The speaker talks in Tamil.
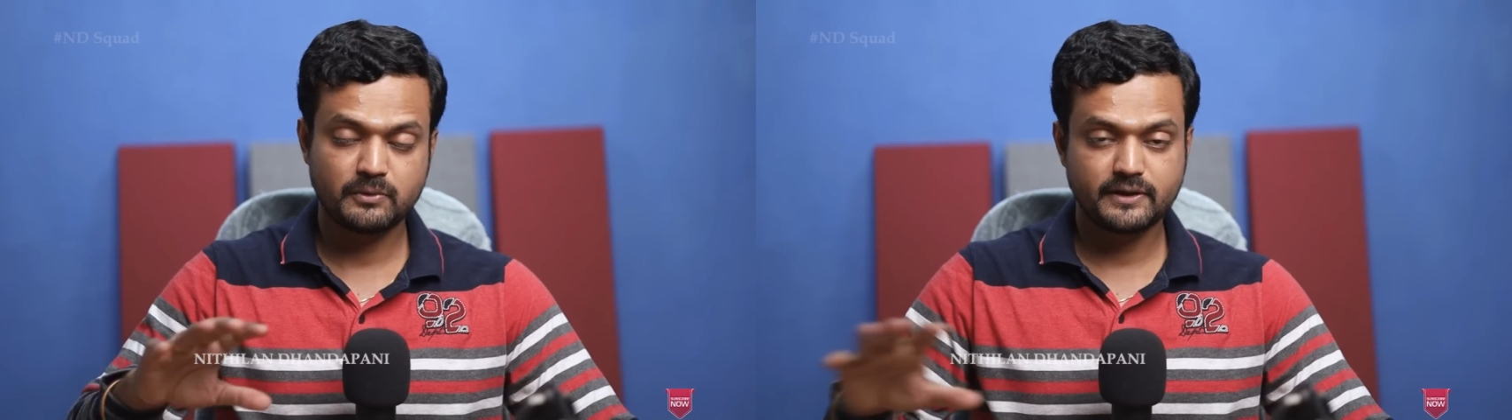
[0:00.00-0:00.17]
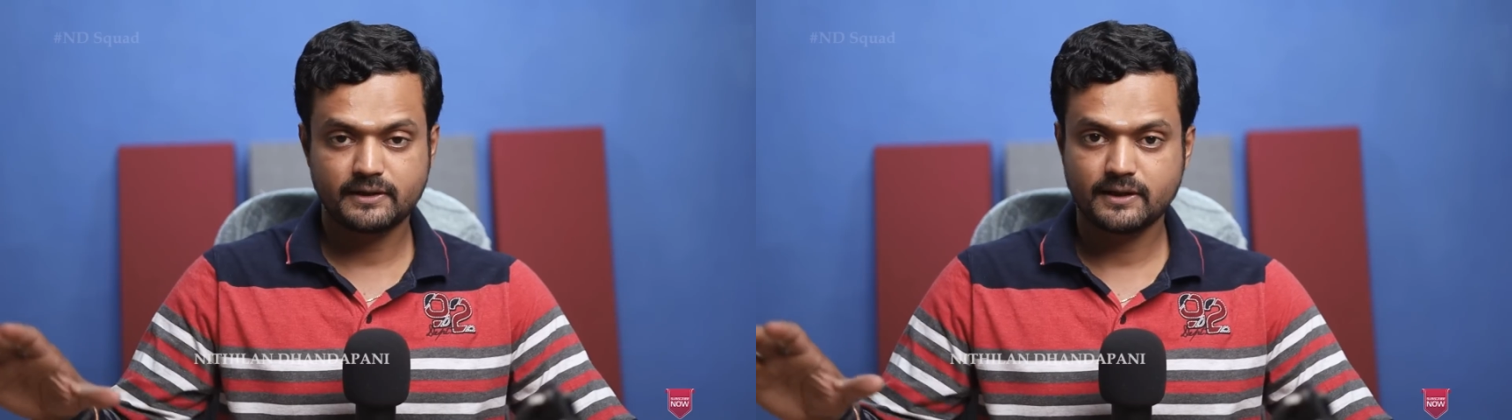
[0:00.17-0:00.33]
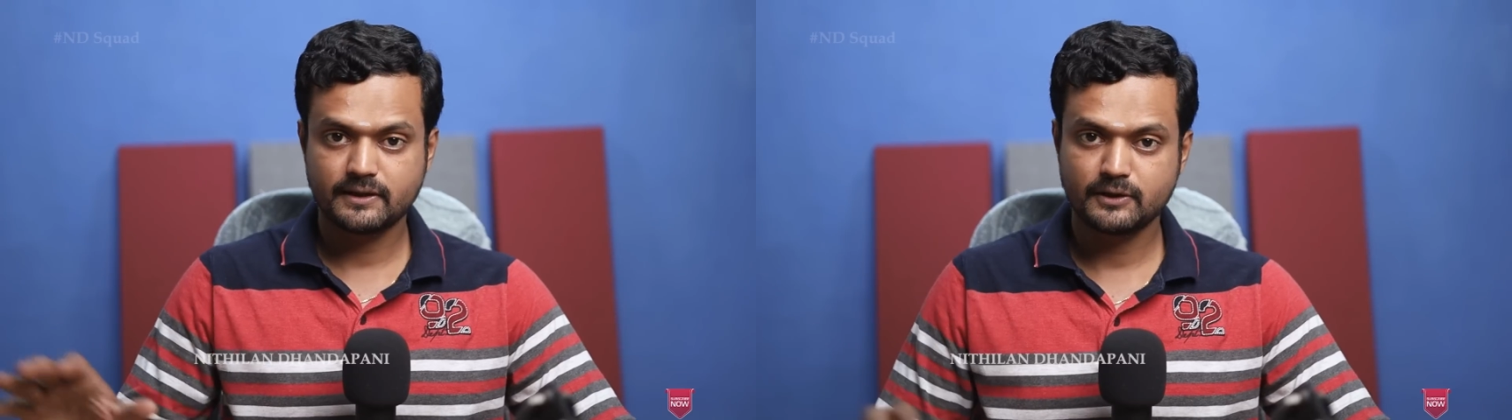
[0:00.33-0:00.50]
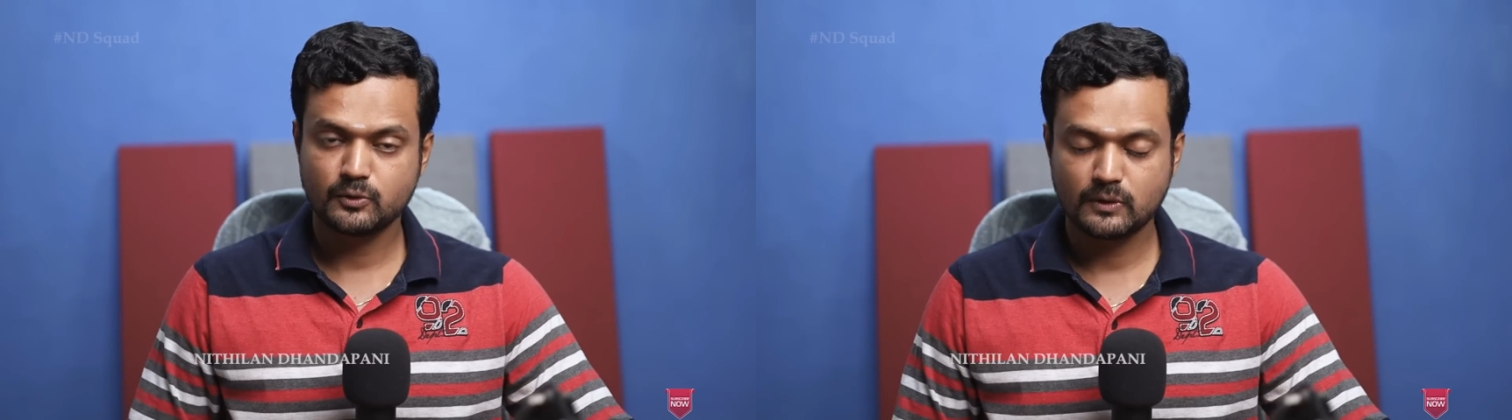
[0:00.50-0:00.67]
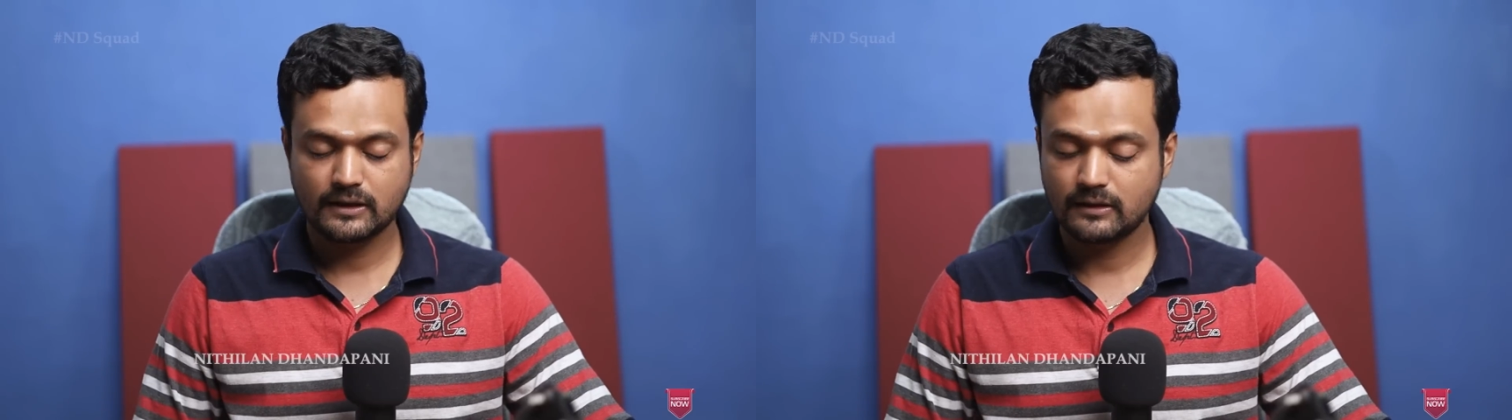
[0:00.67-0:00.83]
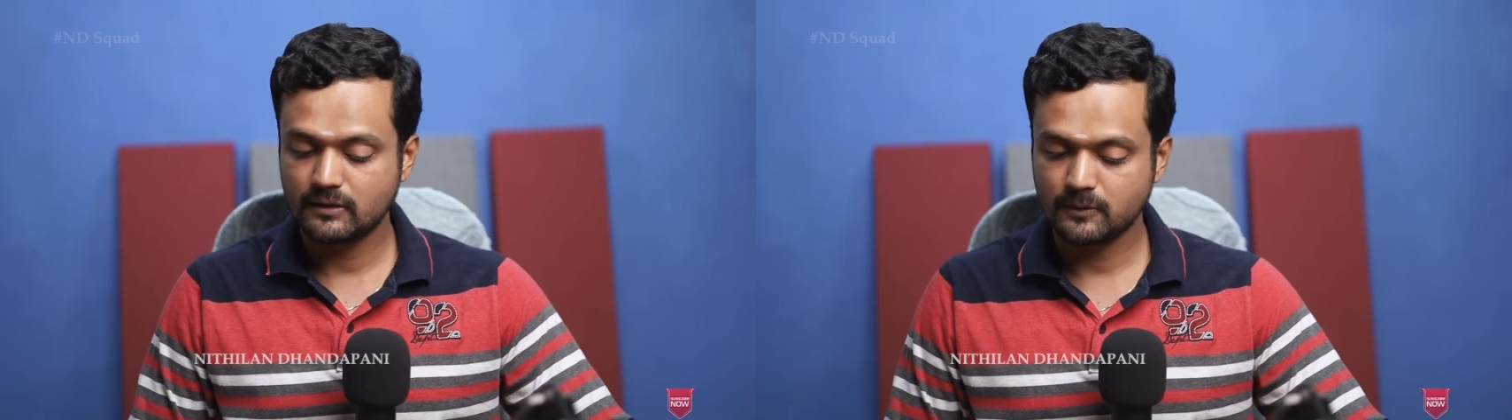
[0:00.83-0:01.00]
அது ரொம்ப டீட்டெயில்டாக
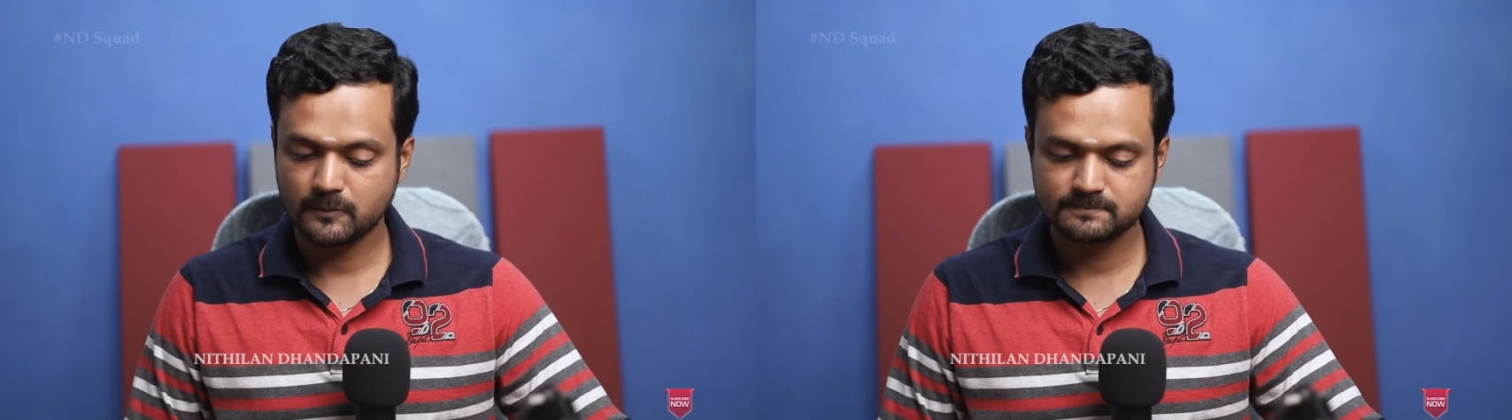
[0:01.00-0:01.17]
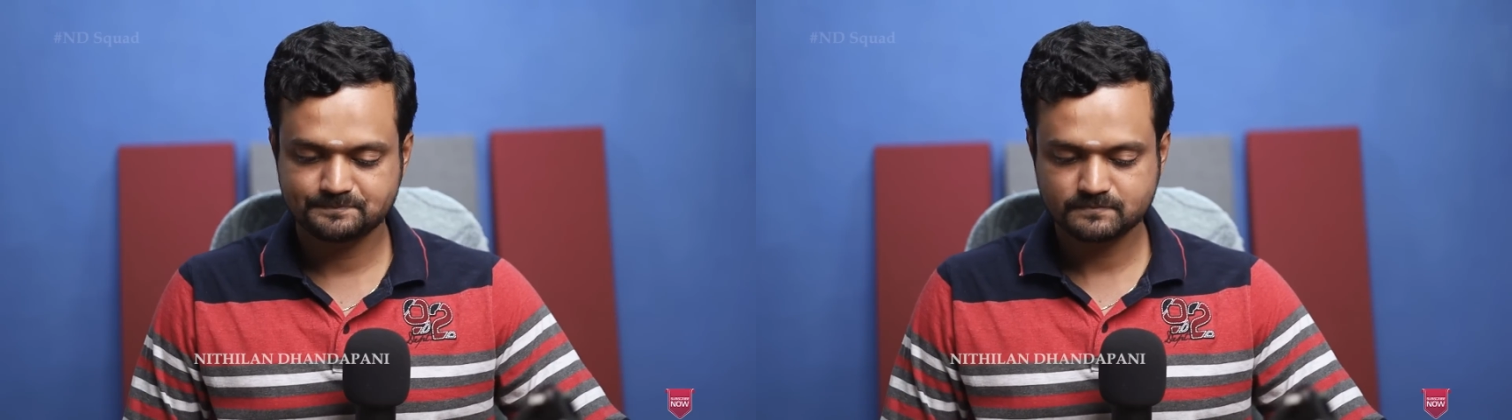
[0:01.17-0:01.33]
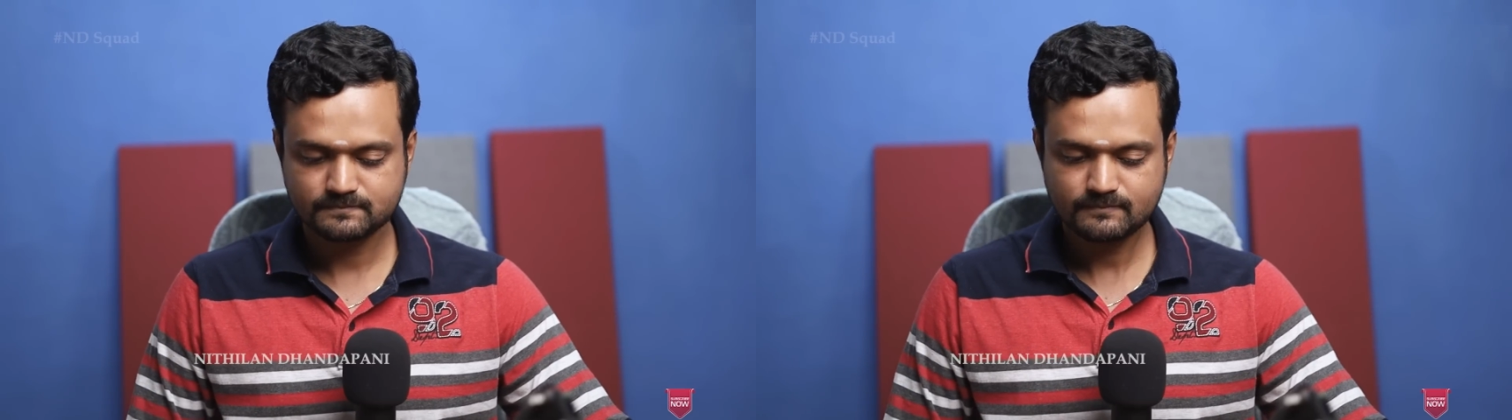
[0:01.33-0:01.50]
இன்னும் நல்லாயிருக்கும்